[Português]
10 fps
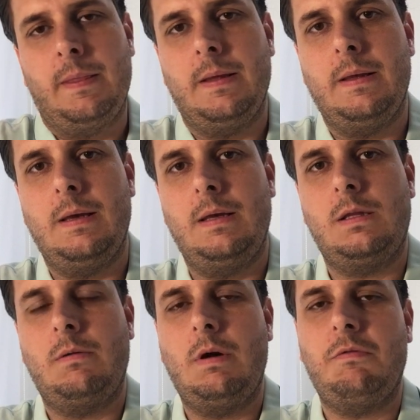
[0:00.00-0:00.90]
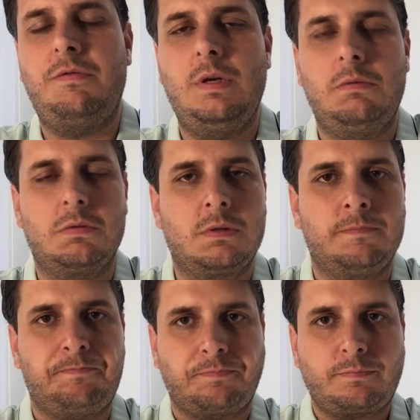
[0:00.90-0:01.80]
né, então é um
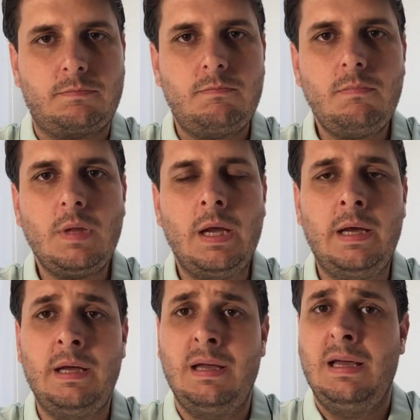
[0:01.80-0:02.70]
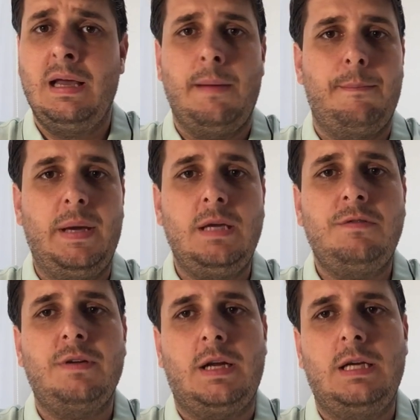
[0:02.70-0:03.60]
vírus é, bem
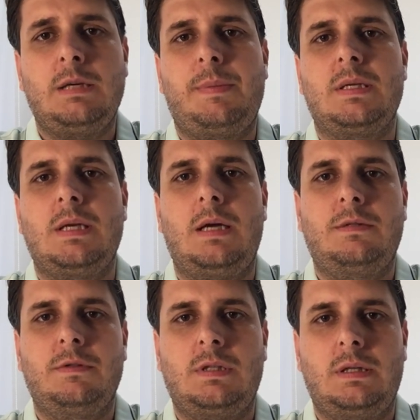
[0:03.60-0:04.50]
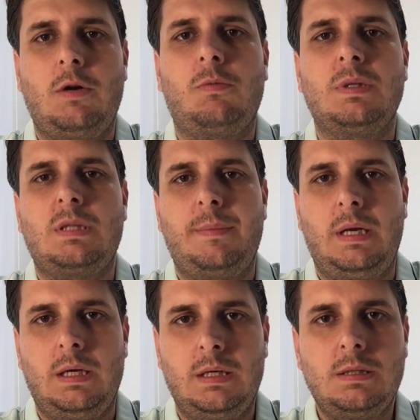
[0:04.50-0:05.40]
diferente, apesar de você ter algumas
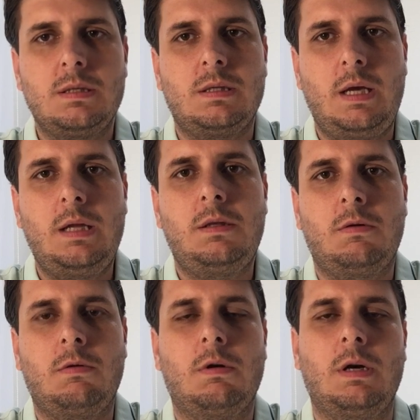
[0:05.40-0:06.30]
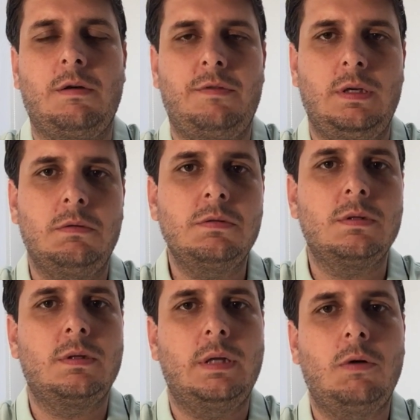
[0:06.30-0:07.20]
semelhanças entre o
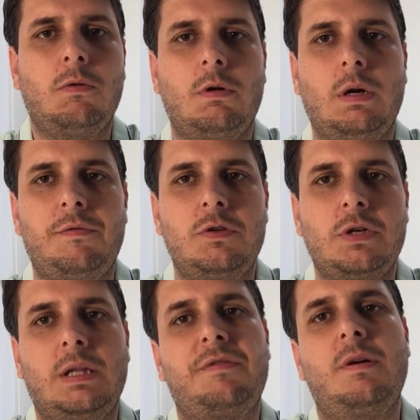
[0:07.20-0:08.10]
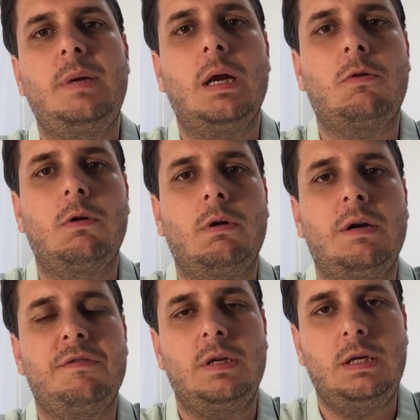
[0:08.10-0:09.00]
coronavírus. Né, o coronavírus é da família
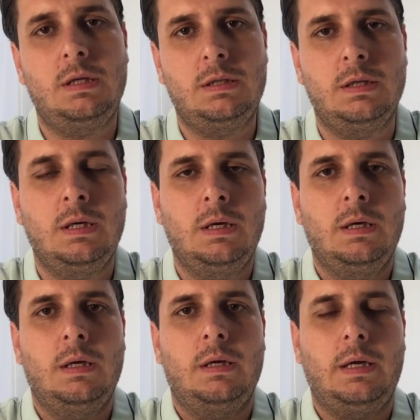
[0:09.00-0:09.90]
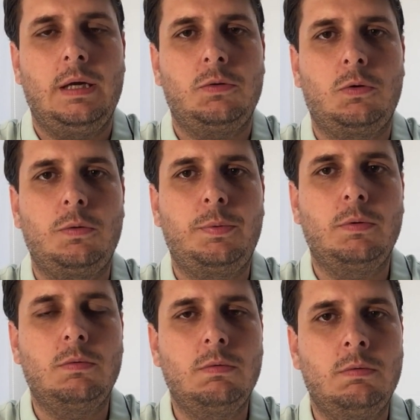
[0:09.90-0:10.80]
Coronaviridae né, do grupo
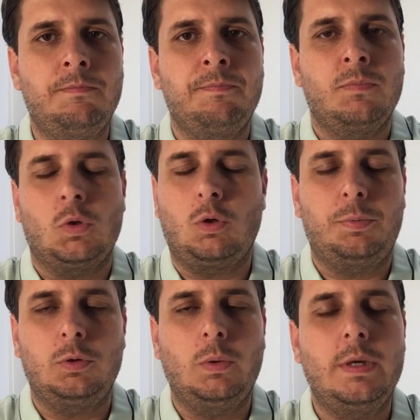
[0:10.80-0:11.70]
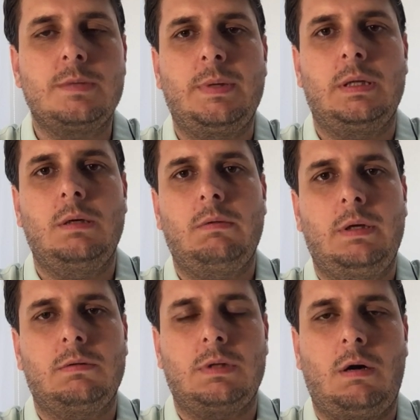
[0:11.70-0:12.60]
1, do grupo 2, perdão,
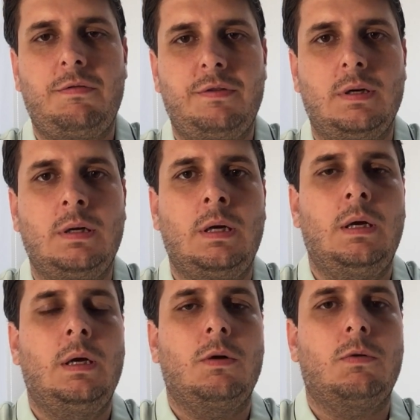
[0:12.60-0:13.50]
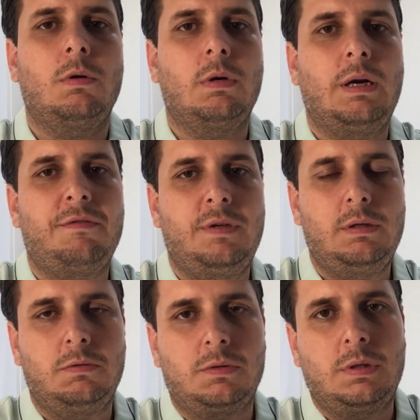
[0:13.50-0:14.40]
né, os alfa
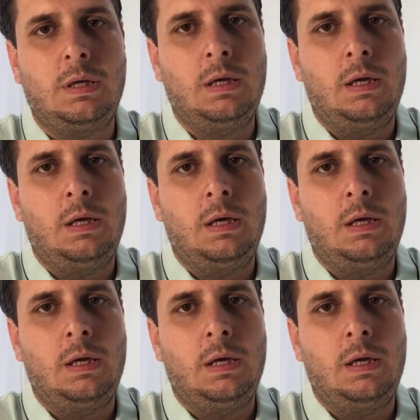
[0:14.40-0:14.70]
coronavírus.